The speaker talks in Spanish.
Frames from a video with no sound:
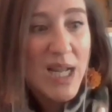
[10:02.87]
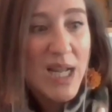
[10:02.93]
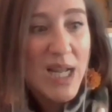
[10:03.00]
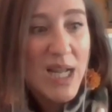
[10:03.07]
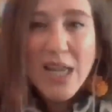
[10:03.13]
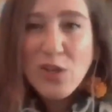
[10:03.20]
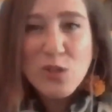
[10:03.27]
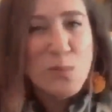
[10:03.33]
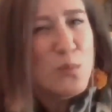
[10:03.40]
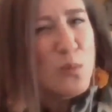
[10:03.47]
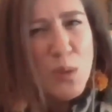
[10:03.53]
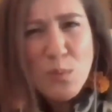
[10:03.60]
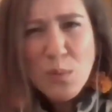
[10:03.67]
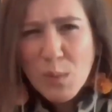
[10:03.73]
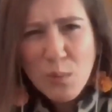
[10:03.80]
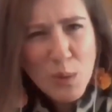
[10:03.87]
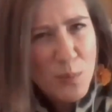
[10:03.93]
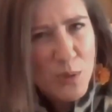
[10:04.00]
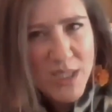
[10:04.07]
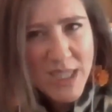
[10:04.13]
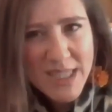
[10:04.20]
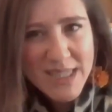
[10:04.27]
la radio es muy, muy, muy
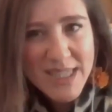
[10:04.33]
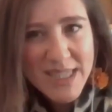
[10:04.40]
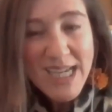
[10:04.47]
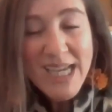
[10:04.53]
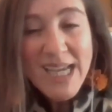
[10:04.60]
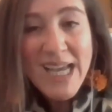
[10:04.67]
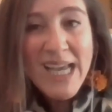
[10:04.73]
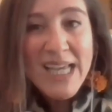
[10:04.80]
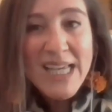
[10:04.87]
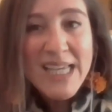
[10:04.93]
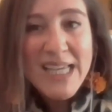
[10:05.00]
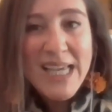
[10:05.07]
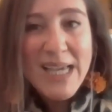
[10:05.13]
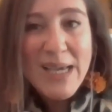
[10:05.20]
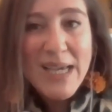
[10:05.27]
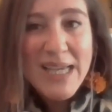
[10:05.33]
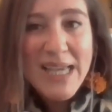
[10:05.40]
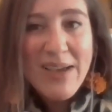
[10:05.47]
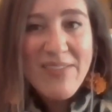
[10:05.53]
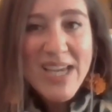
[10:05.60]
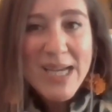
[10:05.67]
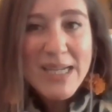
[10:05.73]
potente, que,
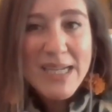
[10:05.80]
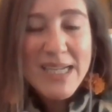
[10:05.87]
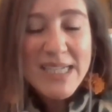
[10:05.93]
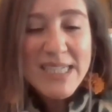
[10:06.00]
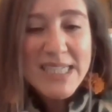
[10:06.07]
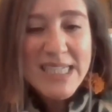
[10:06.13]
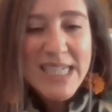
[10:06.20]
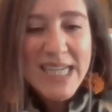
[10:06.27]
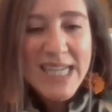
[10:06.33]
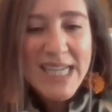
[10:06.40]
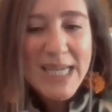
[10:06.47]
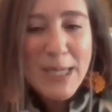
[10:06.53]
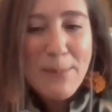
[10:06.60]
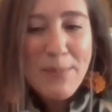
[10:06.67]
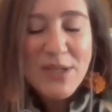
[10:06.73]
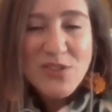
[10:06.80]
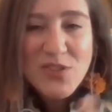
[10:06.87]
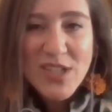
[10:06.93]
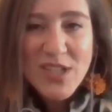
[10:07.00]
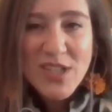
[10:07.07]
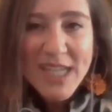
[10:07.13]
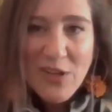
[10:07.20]
que habían eh,
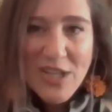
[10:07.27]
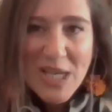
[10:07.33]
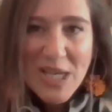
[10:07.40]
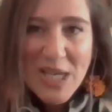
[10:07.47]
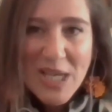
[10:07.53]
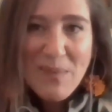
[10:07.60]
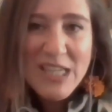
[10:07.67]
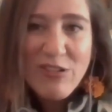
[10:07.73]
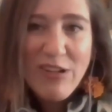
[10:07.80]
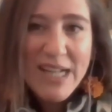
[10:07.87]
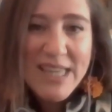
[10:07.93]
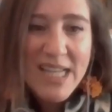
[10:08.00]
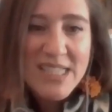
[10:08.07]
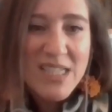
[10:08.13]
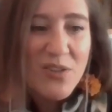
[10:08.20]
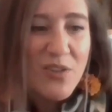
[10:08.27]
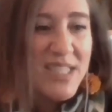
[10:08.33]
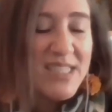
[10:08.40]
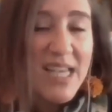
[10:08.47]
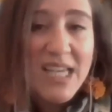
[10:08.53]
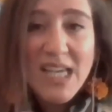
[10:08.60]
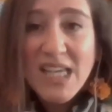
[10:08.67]
personas que nos llamaban de vuelta y decían, oye,
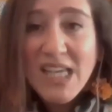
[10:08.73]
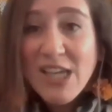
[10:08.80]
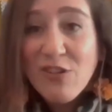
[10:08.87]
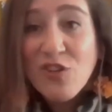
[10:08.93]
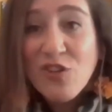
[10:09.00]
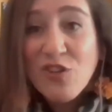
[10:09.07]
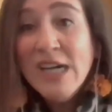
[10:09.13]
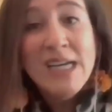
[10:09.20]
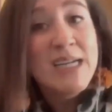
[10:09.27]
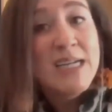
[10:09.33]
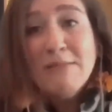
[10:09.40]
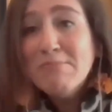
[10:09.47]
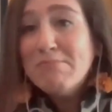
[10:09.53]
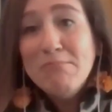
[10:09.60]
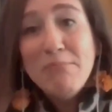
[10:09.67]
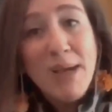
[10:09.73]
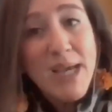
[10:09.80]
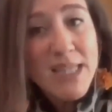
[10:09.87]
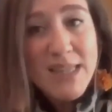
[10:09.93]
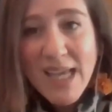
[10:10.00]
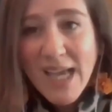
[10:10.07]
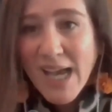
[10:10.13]
¿sabes que llevo
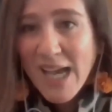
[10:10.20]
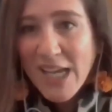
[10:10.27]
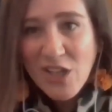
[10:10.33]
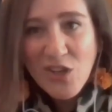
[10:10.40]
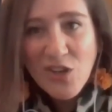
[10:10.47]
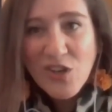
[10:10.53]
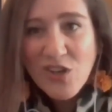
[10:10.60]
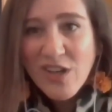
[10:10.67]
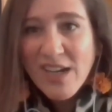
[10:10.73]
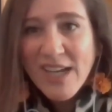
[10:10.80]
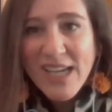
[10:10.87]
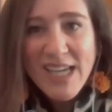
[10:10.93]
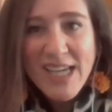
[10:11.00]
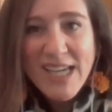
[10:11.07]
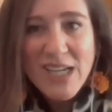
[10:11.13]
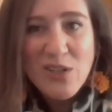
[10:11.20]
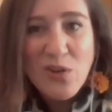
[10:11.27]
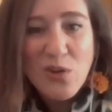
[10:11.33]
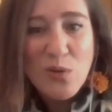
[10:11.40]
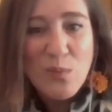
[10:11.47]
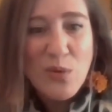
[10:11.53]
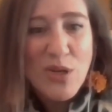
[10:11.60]
siete años eh,
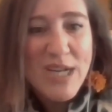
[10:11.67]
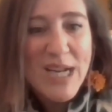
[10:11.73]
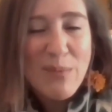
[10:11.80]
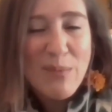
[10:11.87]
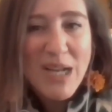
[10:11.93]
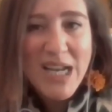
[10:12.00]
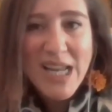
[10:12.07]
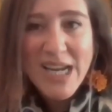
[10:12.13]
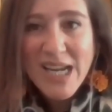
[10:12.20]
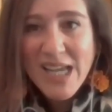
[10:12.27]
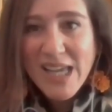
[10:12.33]
con un programa?